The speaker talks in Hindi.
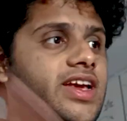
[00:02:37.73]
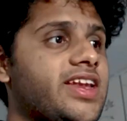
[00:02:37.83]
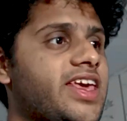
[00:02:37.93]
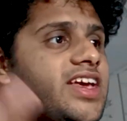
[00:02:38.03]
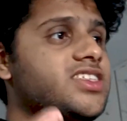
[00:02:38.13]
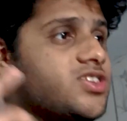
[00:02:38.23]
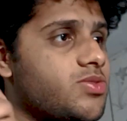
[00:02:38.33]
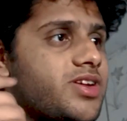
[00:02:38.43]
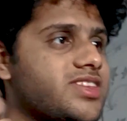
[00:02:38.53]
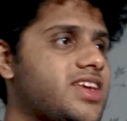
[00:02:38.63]
लेकिन एक चीज़
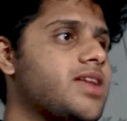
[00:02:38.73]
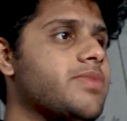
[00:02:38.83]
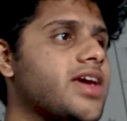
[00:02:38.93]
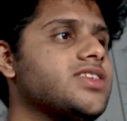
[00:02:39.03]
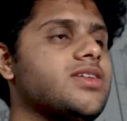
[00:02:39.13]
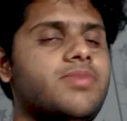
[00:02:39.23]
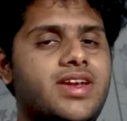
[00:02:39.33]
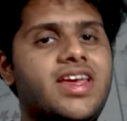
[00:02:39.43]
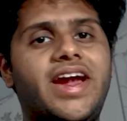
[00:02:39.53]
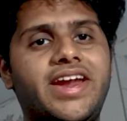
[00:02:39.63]
जो मेरे जहन में आई जब
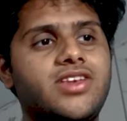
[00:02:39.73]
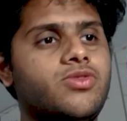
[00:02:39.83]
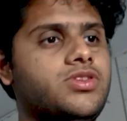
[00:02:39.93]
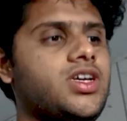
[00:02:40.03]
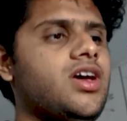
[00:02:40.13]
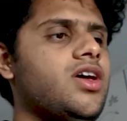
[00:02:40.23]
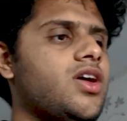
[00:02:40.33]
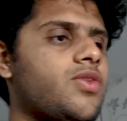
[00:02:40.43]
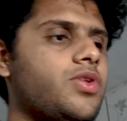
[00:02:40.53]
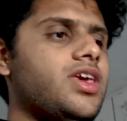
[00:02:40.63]
मैंने ये आइडिया सोचा
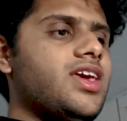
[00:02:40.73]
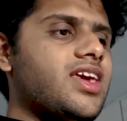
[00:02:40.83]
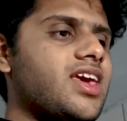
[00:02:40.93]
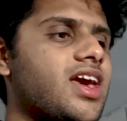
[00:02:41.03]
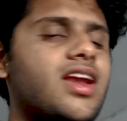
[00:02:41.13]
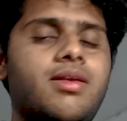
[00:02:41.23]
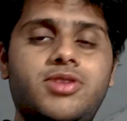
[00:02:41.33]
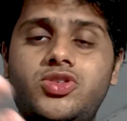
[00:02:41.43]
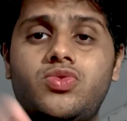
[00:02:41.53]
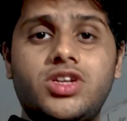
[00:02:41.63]
वो ये कि यार
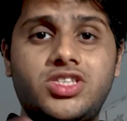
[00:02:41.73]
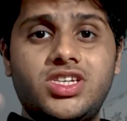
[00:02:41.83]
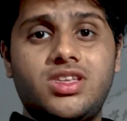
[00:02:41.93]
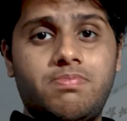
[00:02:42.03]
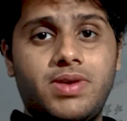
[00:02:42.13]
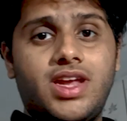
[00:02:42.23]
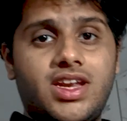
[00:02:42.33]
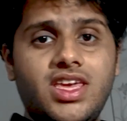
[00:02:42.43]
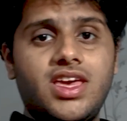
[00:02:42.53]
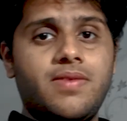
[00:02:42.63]
हमने चूँकि चीज़ें
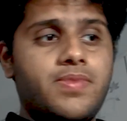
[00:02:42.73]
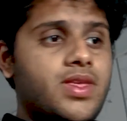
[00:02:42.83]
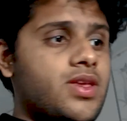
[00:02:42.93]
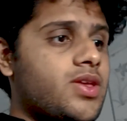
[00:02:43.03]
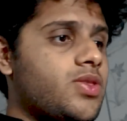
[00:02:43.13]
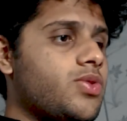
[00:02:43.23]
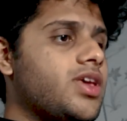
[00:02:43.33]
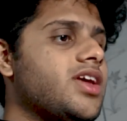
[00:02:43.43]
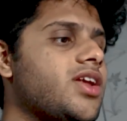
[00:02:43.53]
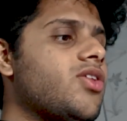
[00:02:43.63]
बनानी हैं तो
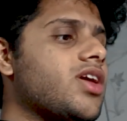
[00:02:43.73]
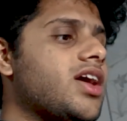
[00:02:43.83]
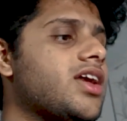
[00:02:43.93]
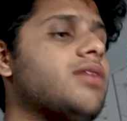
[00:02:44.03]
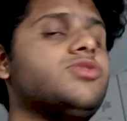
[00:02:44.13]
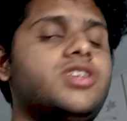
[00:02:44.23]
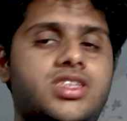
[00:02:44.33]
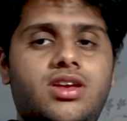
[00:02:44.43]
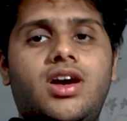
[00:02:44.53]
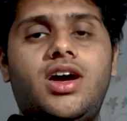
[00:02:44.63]
ये ना हो कि अगर हम
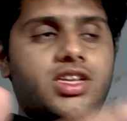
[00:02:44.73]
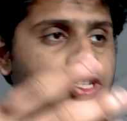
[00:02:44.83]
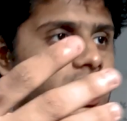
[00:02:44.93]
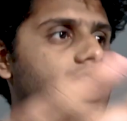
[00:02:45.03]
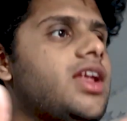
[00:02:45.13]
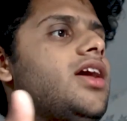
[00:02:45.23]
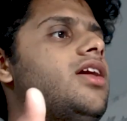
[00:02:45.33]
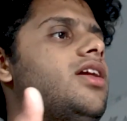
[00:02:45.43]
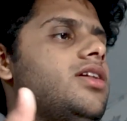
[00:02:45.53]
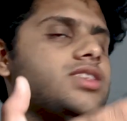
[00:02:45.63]
चीज़ें इन
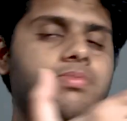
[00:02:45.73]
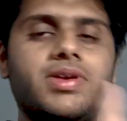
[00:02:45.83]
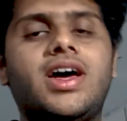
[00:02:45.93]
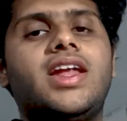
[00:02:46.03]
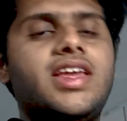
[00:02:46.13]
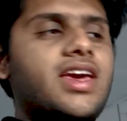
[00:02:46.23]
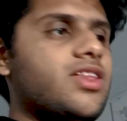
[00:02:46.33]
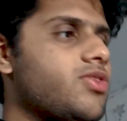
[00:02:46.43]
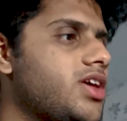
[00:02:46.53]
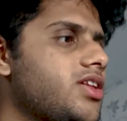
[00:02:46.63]
जब बना
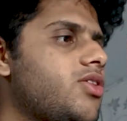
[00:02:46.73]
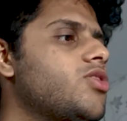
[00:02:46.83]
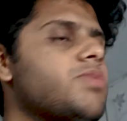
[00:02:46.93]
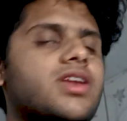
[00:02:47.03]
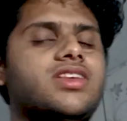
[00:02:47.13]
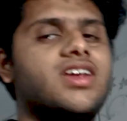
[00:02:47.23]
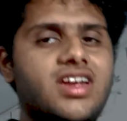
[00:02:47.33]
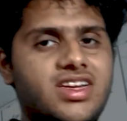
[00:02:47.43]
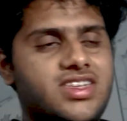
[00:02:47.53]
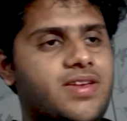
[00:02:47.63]
लेंगे तो ये ना उन पर नज़र
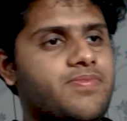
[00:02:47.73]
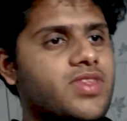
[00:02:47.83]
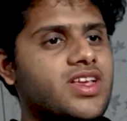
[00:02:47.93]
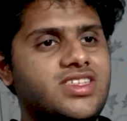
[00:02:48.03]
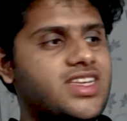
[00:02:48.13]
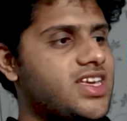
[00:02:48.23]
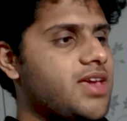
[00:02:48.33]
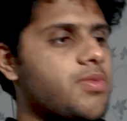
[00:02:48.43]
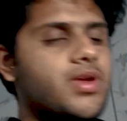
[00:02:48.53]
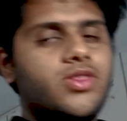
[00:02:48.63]
लग जाए जैसा
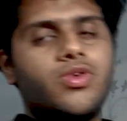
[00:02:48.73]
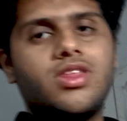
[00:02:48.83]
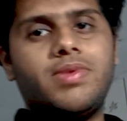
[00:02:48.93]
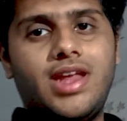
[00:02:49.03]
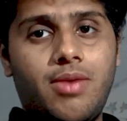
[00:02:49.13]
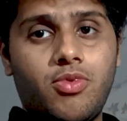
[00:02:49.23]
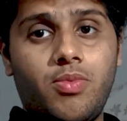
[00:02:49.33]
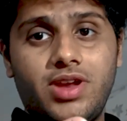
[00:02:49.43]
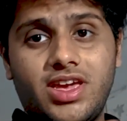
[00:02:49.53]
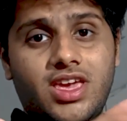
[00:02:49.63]
कि अभी मैंने थोड़ी देर पहले
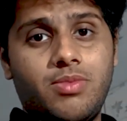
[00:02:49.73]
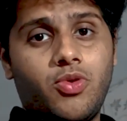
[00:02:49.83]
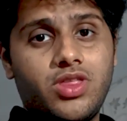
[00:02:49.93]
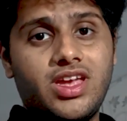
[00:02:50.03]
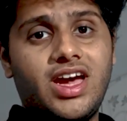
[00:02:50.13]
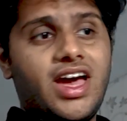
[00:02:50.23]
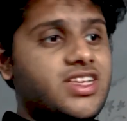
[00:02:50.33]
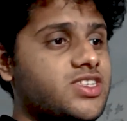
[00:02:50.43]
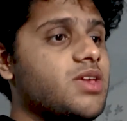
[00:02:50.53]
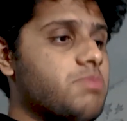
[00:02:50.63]
आपको अपना एक कीबोर्ड
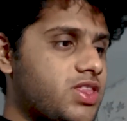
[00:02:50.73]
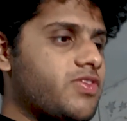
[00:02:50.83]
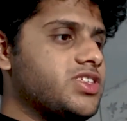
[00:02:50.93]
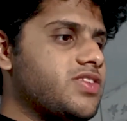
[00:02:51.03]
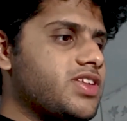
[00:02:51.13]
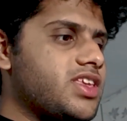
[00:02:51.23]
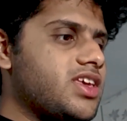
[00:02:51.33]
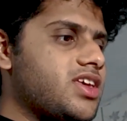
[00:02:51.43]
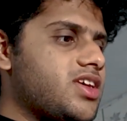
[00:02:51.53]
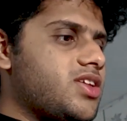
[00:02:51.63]
दिखाया जिसकी मत बजी हुई
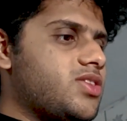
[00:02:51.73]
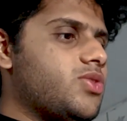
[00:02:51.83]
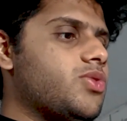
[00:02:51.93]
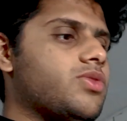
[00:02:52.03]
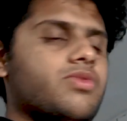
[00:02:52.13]
थी तो